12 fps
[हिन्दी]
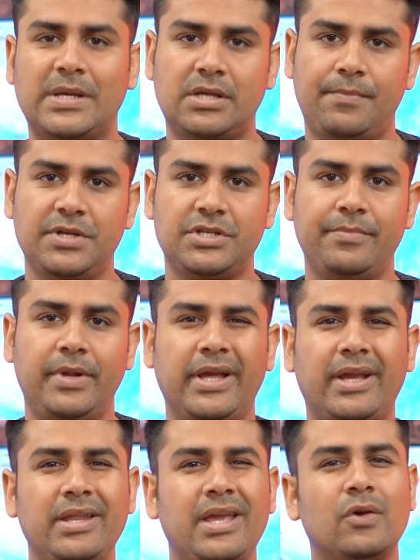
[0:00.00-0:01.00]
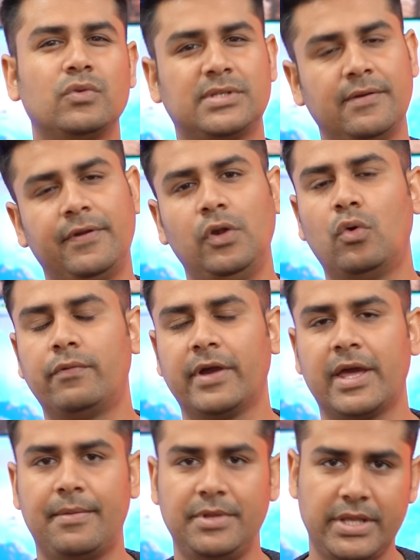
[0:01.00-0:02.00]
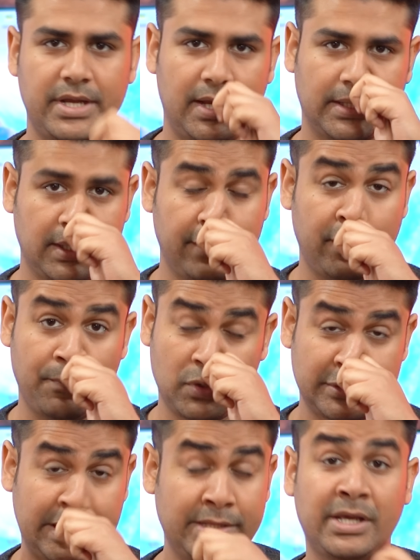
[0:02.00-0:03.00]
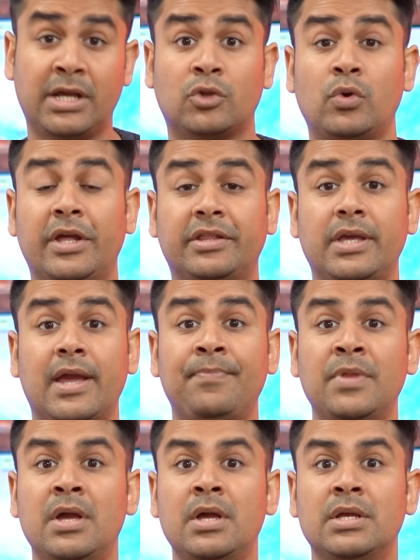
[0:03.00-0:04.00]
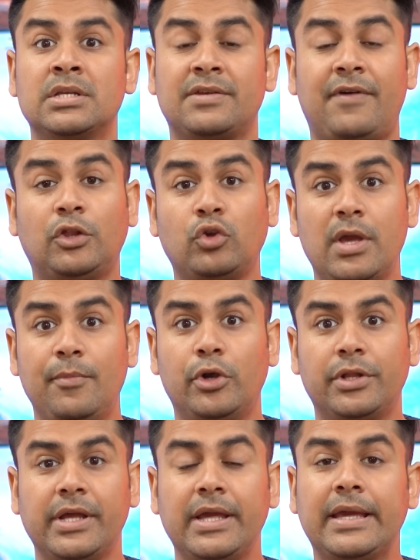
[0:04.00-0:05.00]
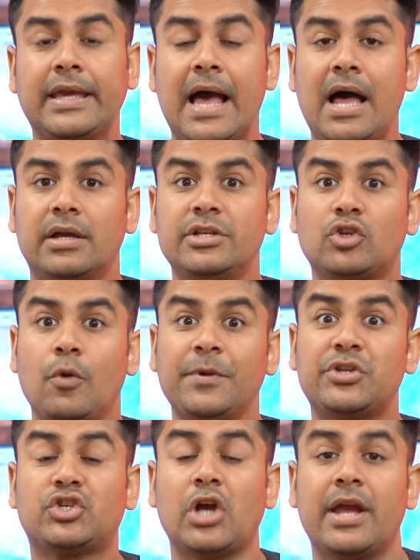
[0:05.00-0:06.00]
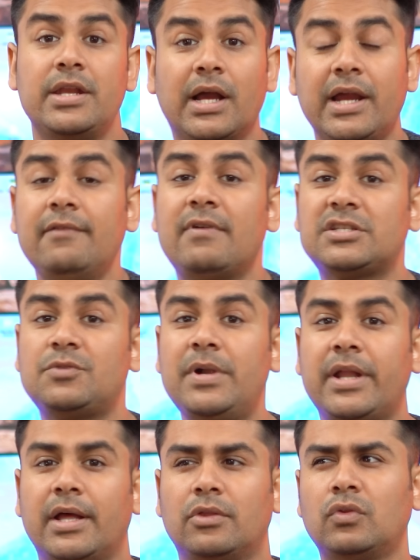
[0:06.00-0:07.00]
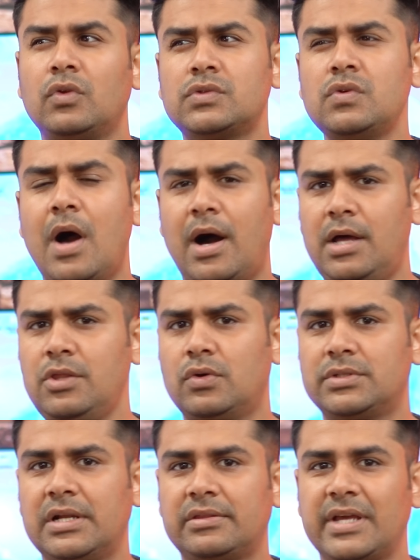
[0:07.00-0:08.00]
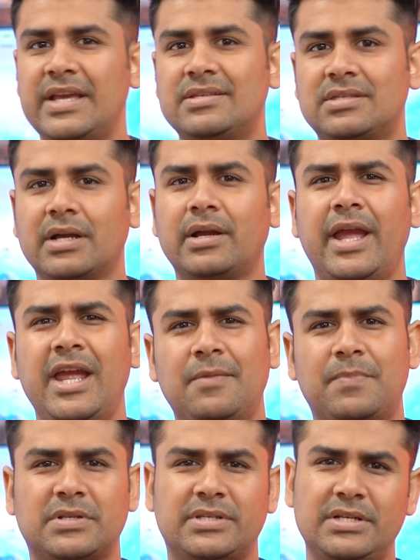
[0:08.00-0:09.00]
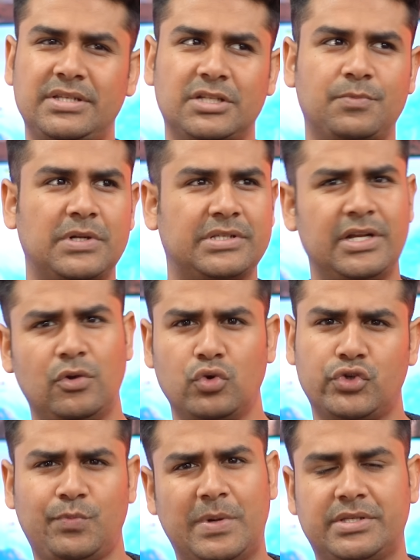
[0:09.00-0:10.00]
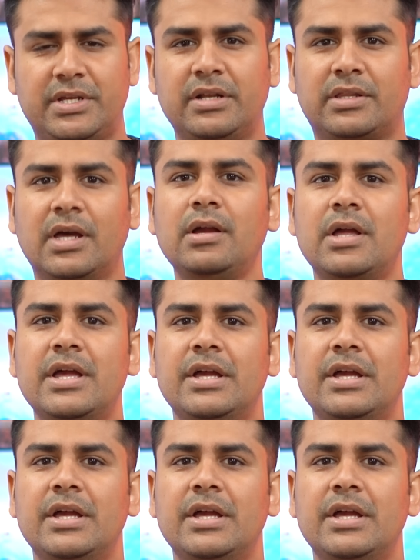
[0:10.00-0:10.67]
पैसा भेजने में लेकिन ये उससे फिर लोन वगैरह भी देने लगते हैं फिर बहुत सारी दिक्कत होने लगती है सवाल तो ये भी उठते हैं कि क्या इसके ऊपर चाइना का इन्वेस्टमेंट है तो दोस्तों हाँ 2023 तक 8 परसेंट सिक्स परसेंट कुछ परसेंट तक